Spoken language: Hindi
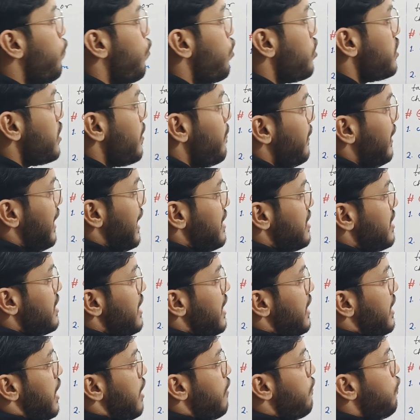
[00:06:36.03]
वो सब्सटेंस
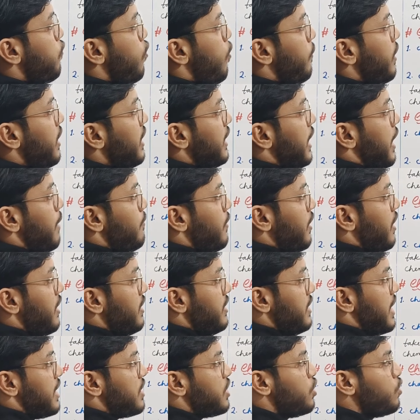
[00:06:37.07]
दैट आर फॉर्म्ड इन
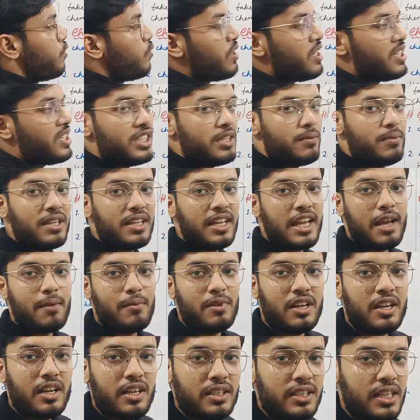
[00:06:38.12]
केमिकल रिएक्शन तो किसी भी
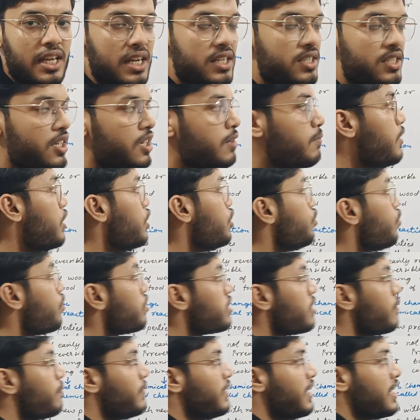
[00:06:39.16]
केमिकल रिएक्शन में
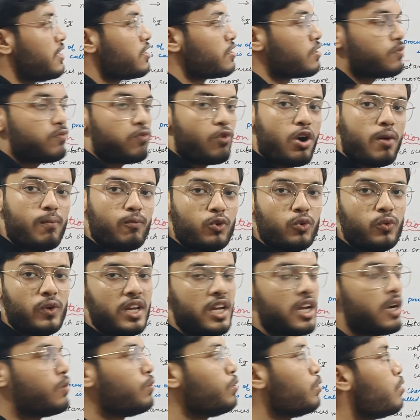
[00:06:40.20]
जो सब्सटेंस फॉर्म
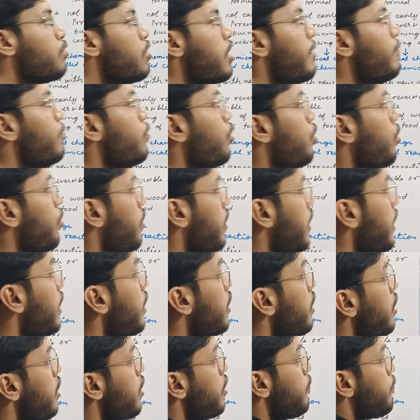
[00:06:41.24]
हुए हैं उनको आप बोलोगे
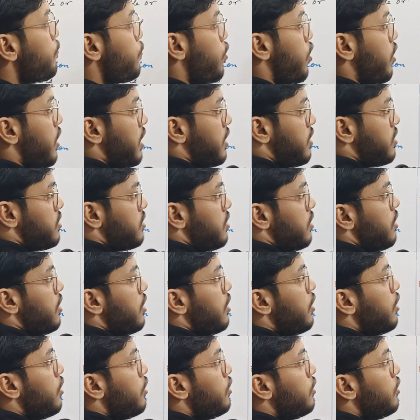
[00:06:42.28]
प्रोडक्ट्स
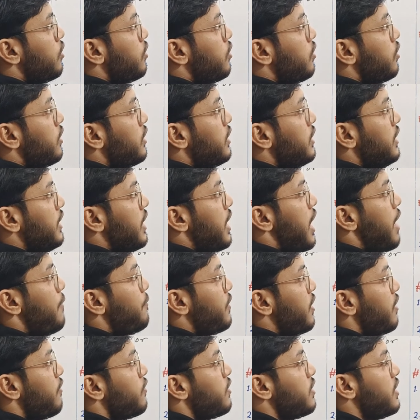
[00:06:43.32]
ये
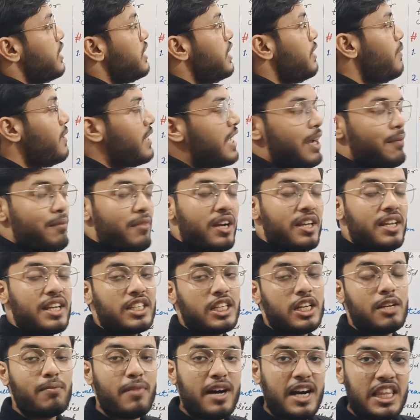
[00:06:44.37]
आपके किसी भी केमिकल
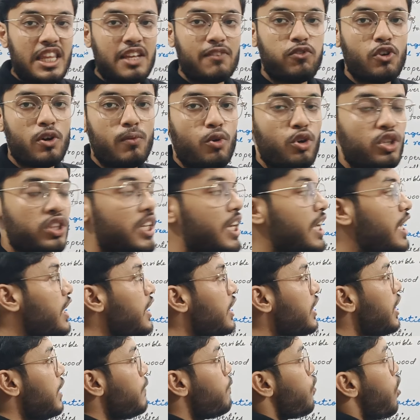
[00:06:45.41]
रिएक्शन में बाद में फॉर्म होते हैं
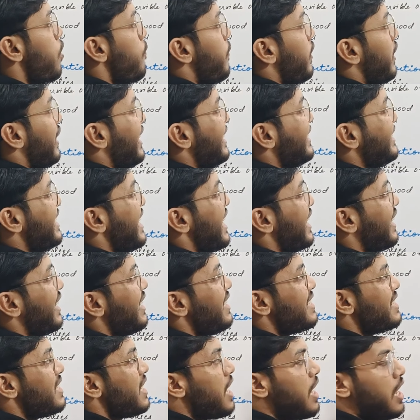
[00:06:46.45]
इनकी प्रॉपर्टीज
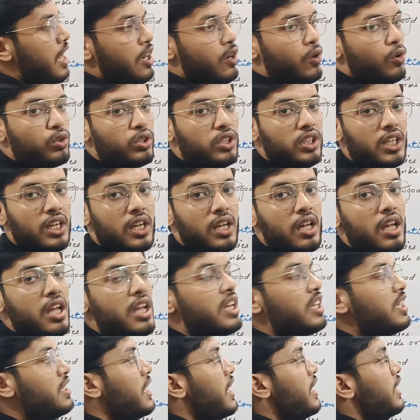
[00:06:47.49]
रिएक्टेंट से अलग होती है
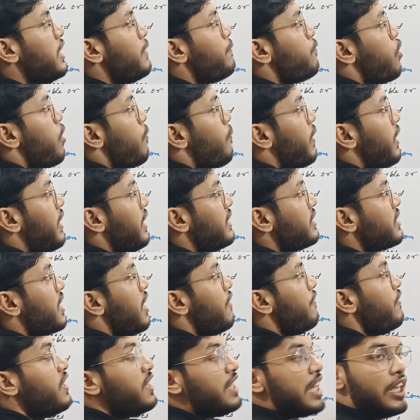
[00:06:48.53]
या इनकी प्रॉपर्टीज
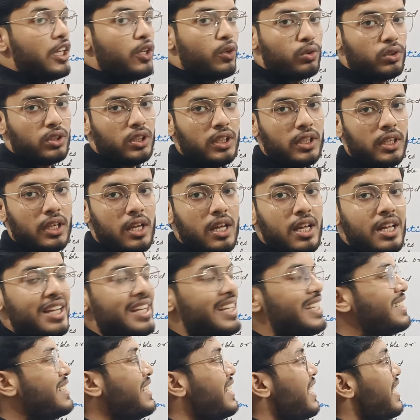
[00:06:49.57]
काफी नई होती है
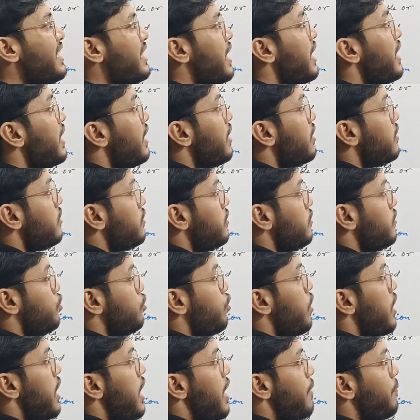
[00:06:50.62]
इसलिए ये
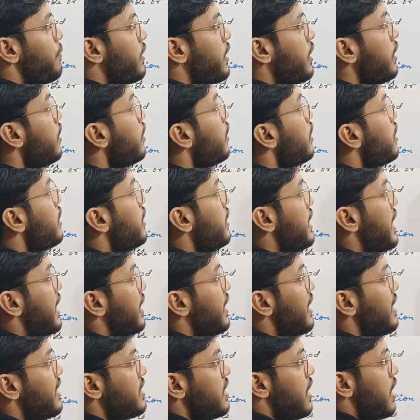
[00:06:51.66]
जो है आपके
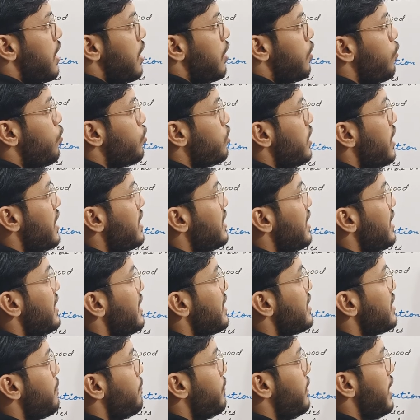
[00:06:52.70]
रिएक्टेंट से अलग होते हैं
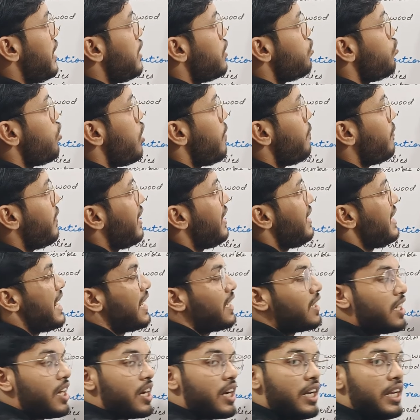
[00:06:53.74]
इसलिए ये सब्सटेंस जो आपके
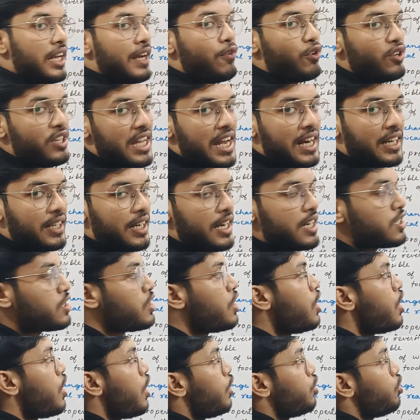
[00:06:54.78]
रिएक्ट कर रहे हैं वो
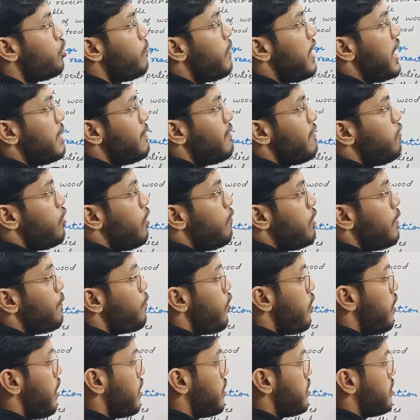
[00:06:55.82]
रिएक्टेंट्स और जो बाद में फॉर्म है
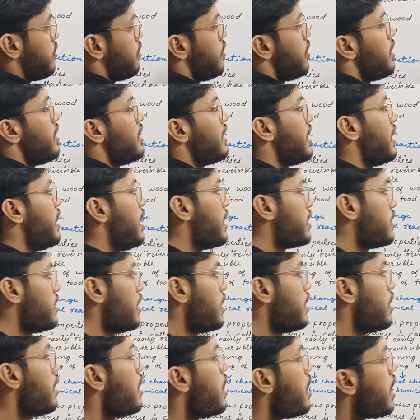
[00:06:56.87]
प्रोडक्ट्स
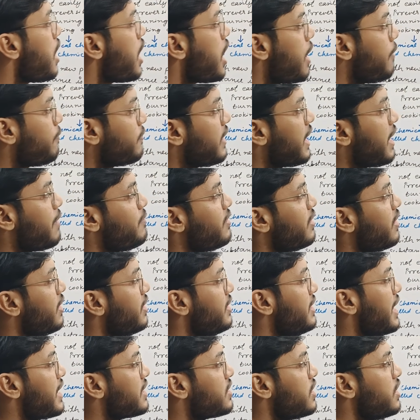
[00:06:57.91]
कहलाते हैं अब
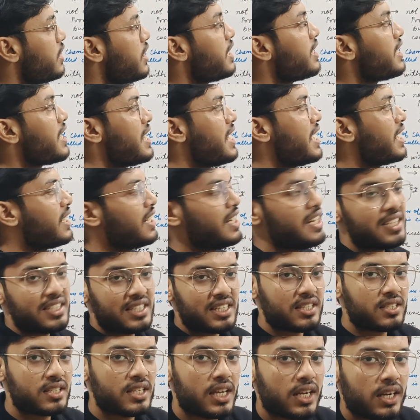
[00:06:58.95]
केमिकल रिएक्शन की
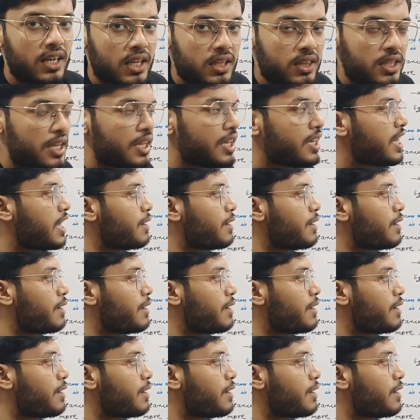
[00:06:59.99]
कैरेक्टरिस्टिक्स देख लेते